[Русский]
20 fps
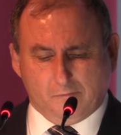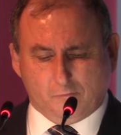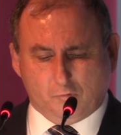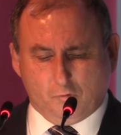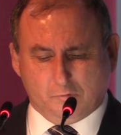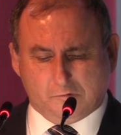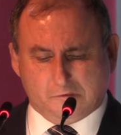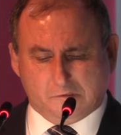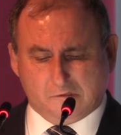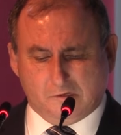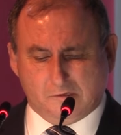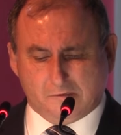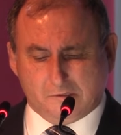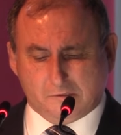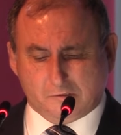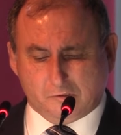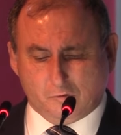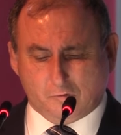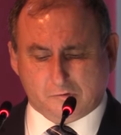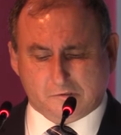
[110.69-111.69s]
То есть это
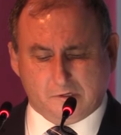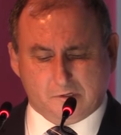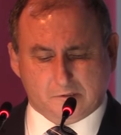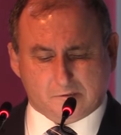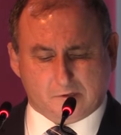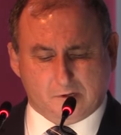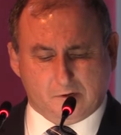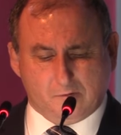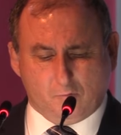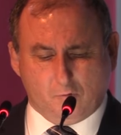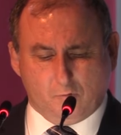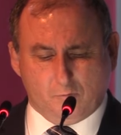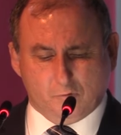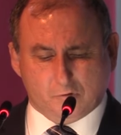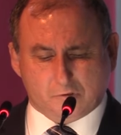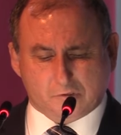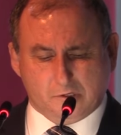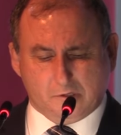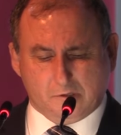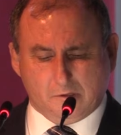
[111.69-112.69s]
за счет средств краевого
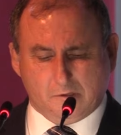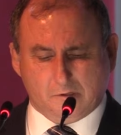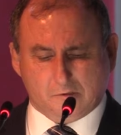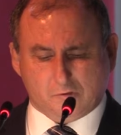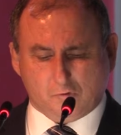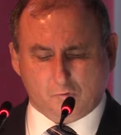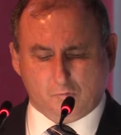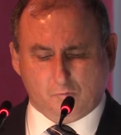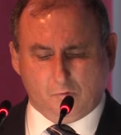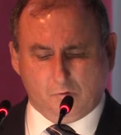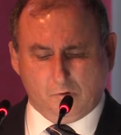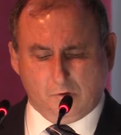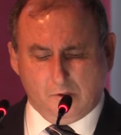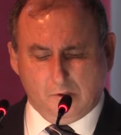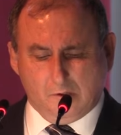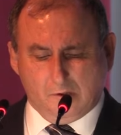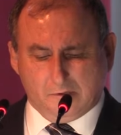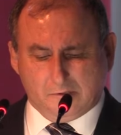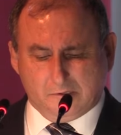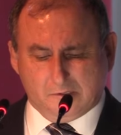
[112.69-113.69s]
бюджета на сумму
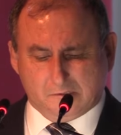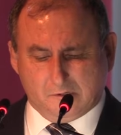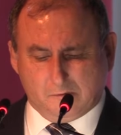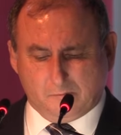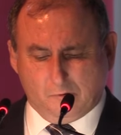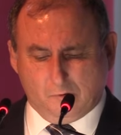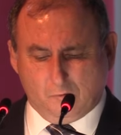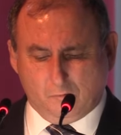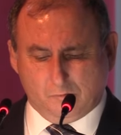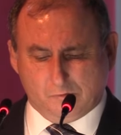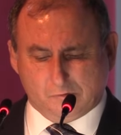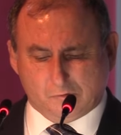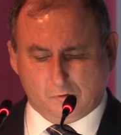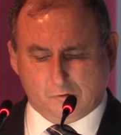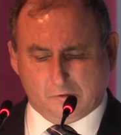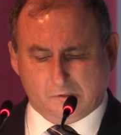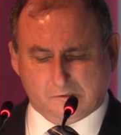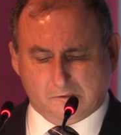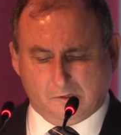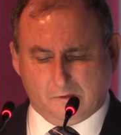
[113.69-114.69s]
10 миллионов
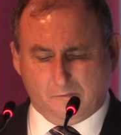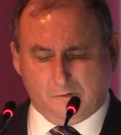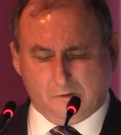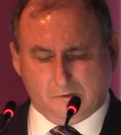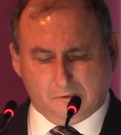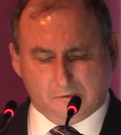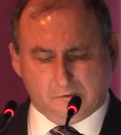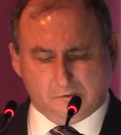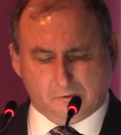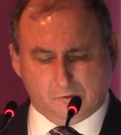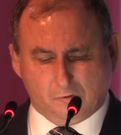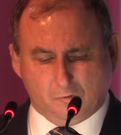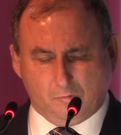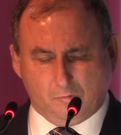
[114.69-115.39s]
132 тысячи